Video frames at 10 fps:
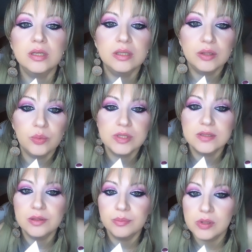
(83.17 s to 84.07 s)
questo è
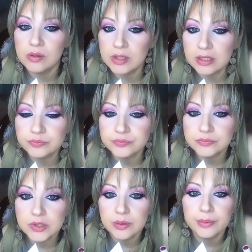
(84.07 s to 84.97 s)
mora
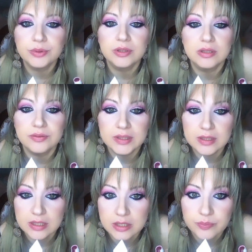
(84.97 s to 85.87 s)
come potete
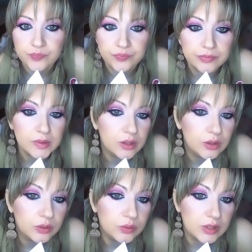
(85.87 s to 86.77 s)
vedere
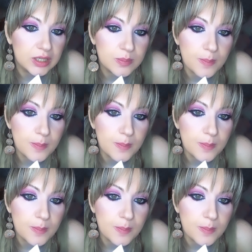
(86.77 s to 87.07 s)
colora